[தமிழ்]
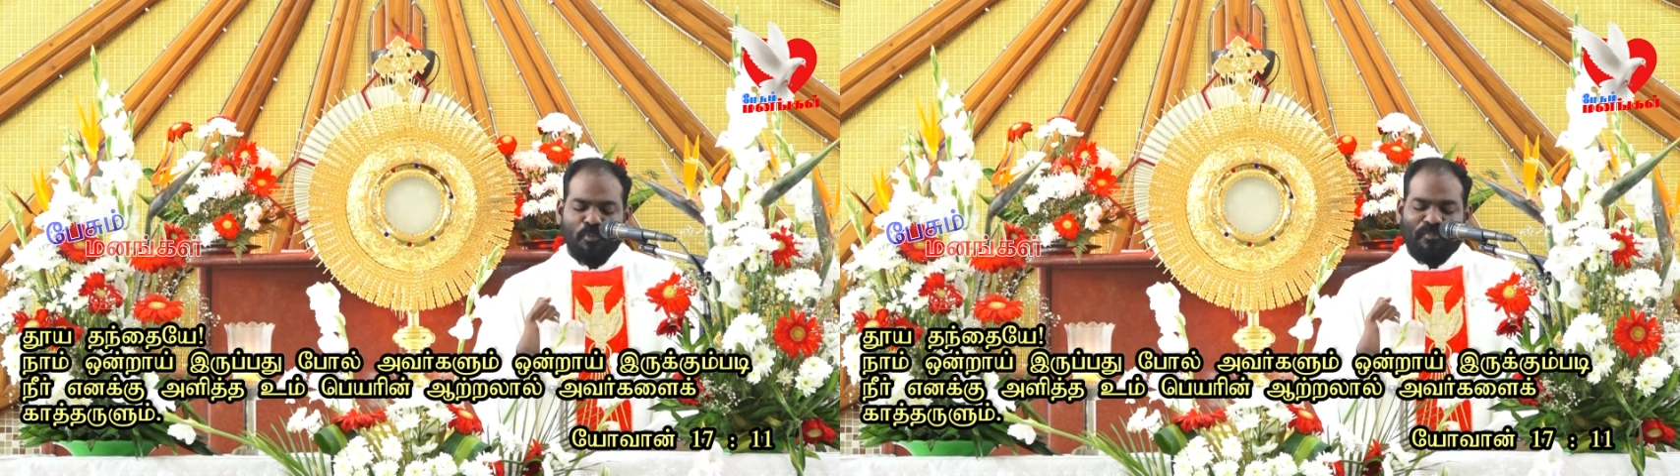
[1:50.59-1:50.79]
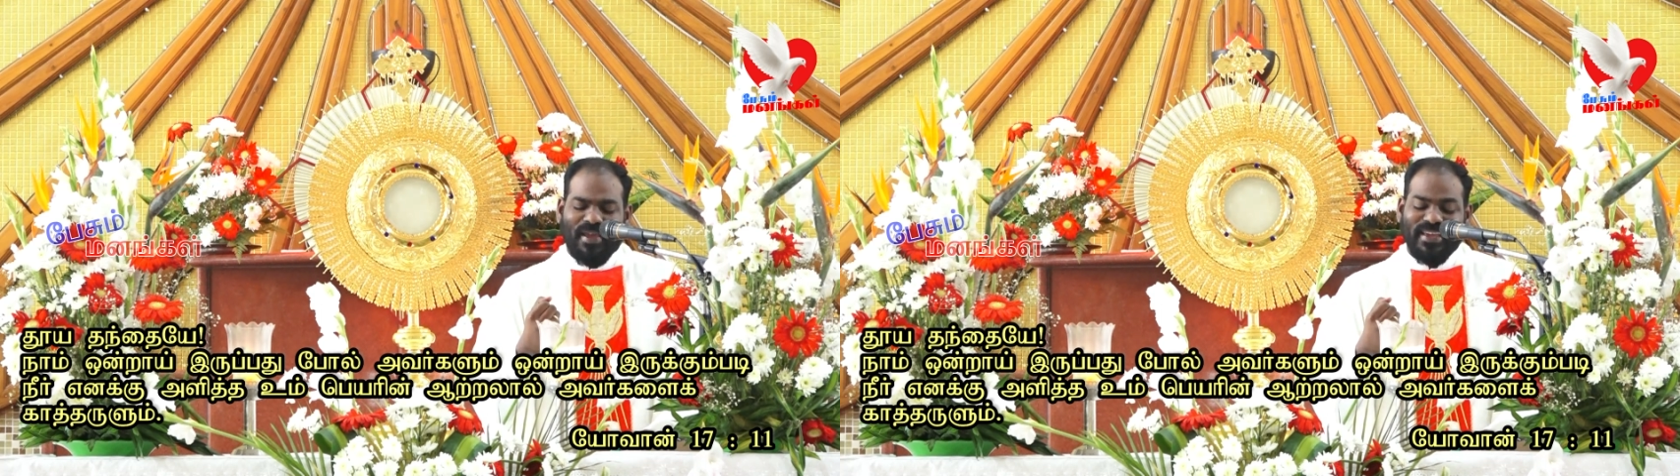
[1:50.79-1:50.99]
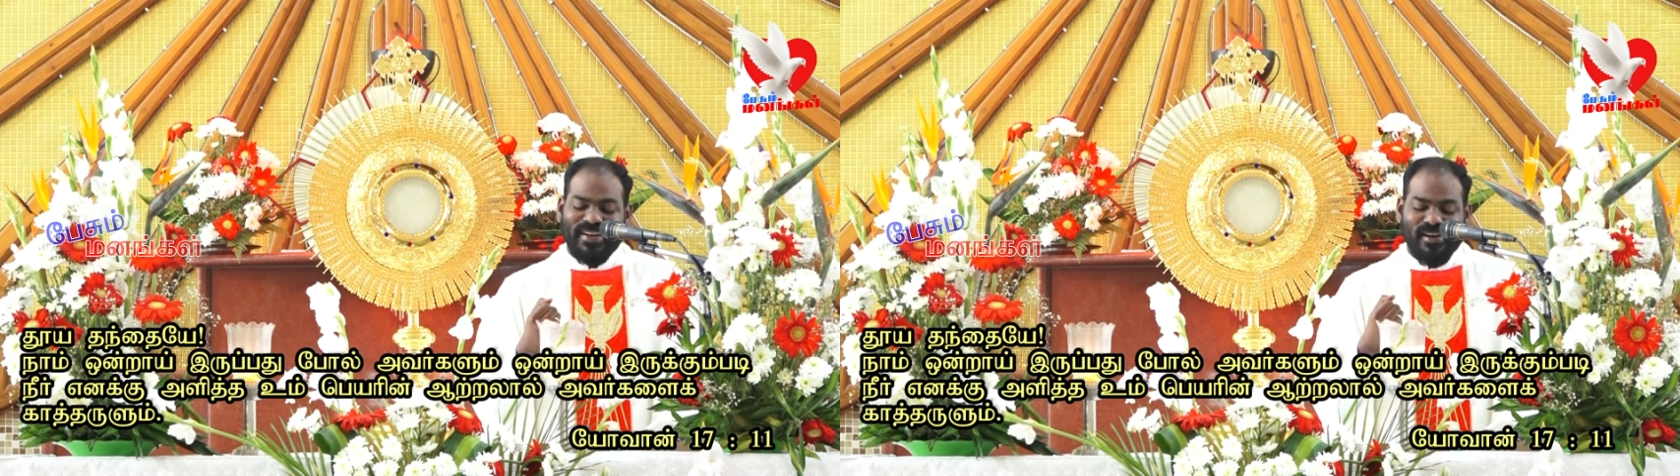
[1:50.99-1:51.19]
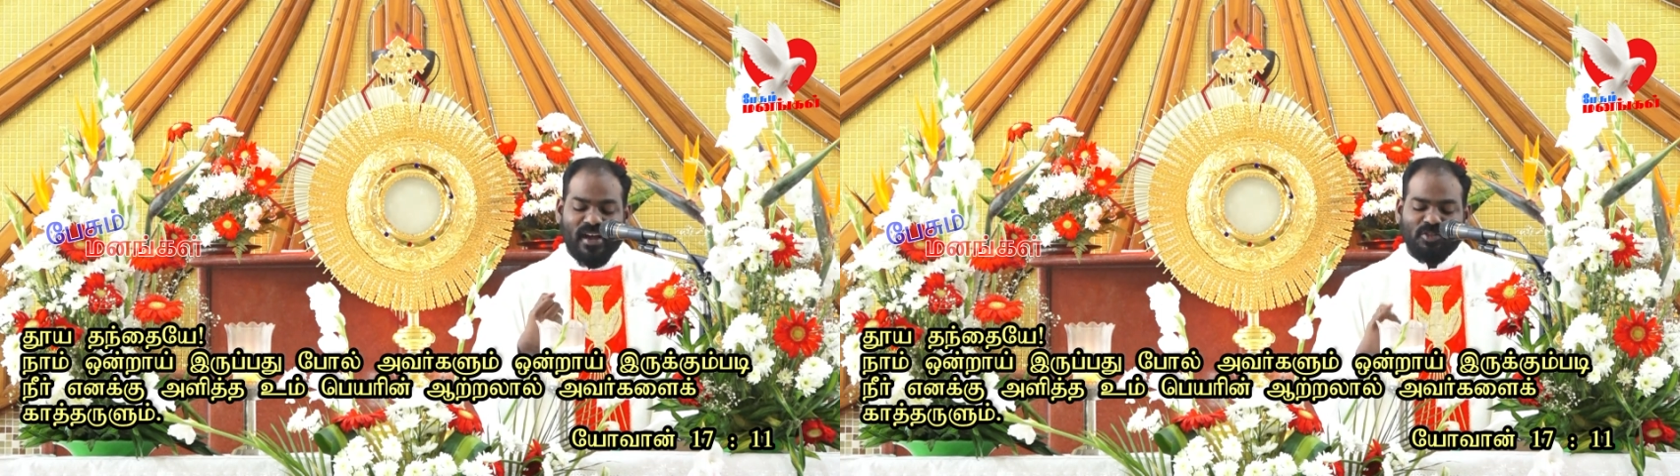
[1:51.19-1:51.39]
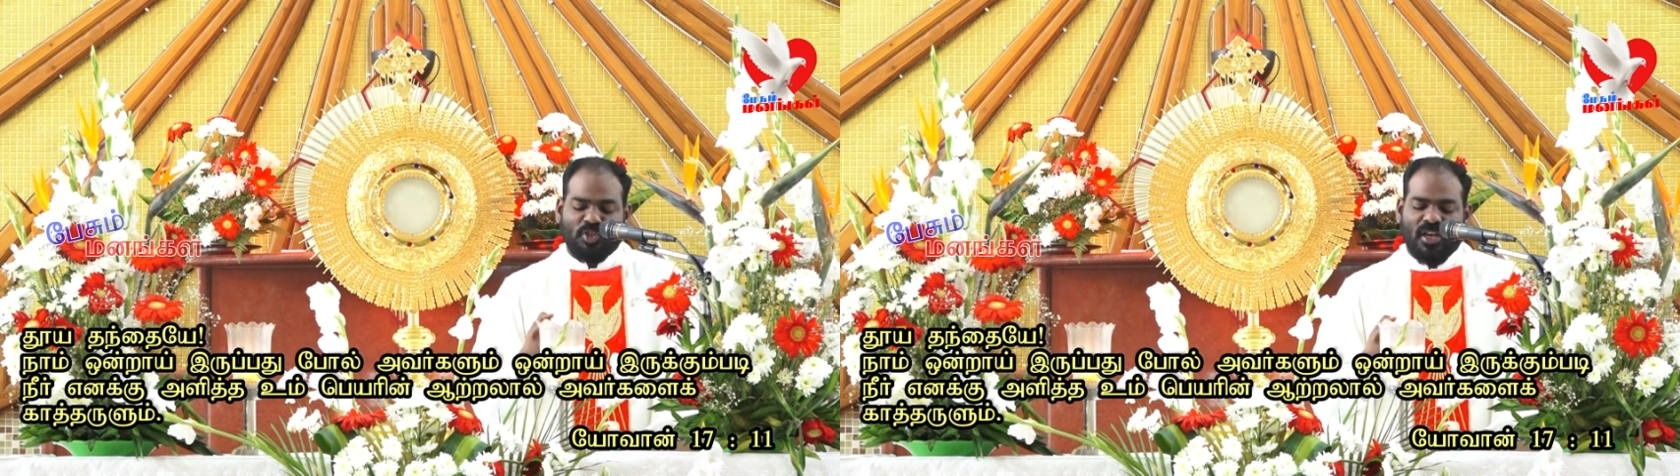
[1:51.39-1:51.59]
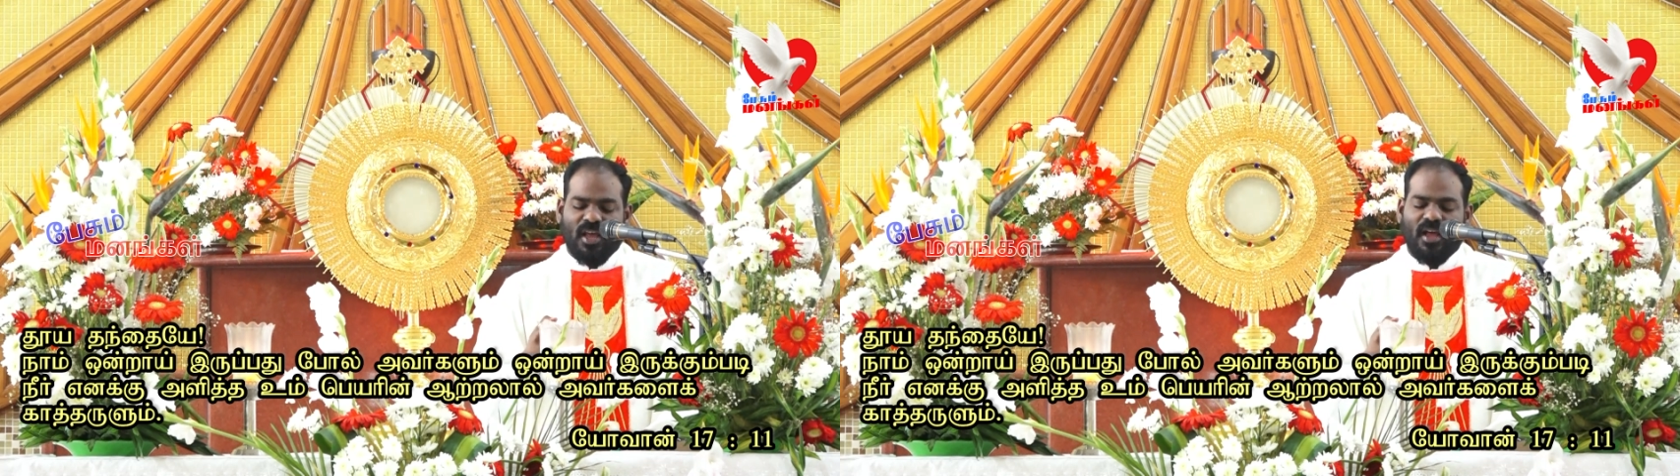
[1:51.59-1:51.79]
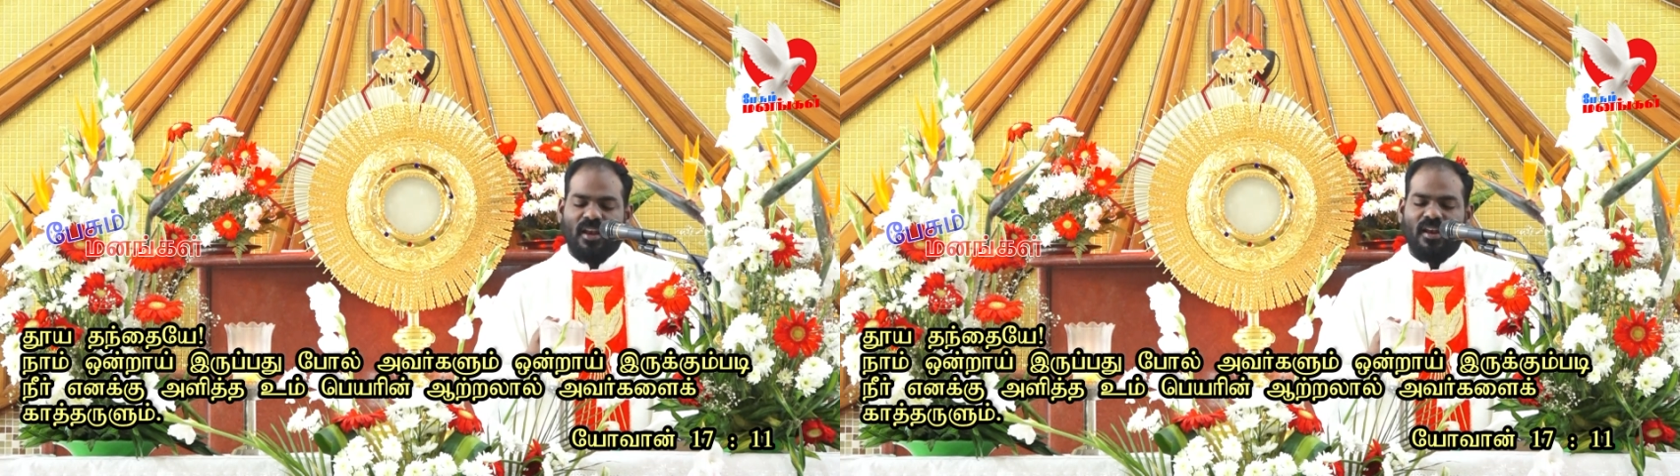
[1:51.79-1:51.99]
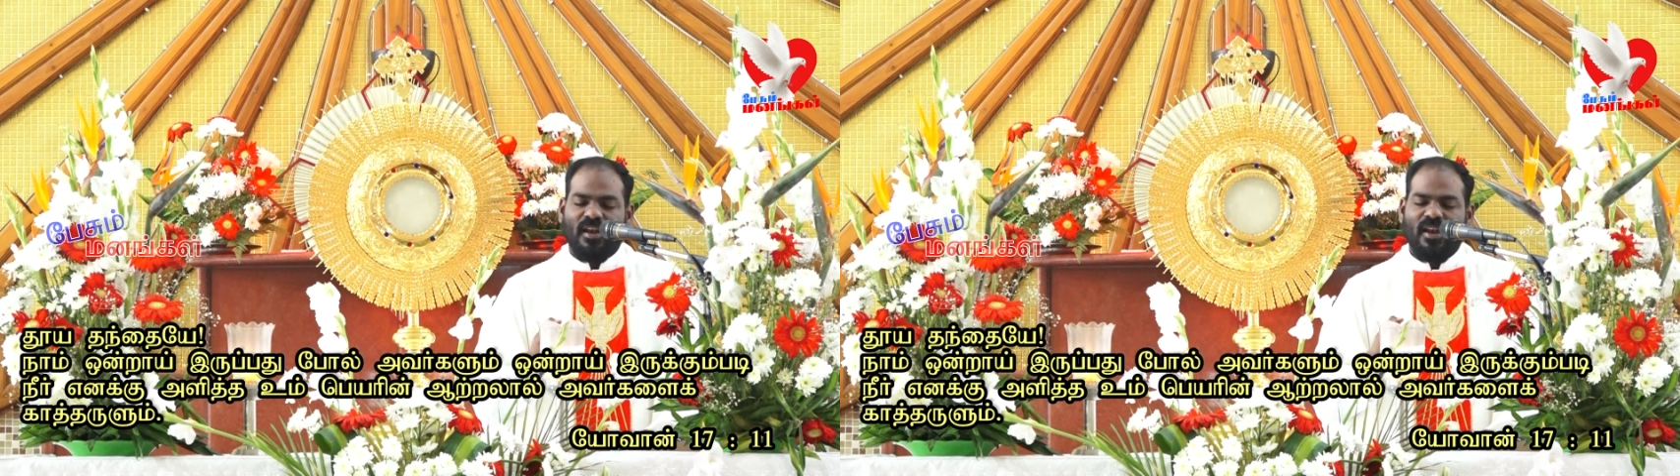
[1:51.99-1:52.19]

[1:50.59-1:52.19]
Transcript: உன் பெயரின் ஆற்றலால்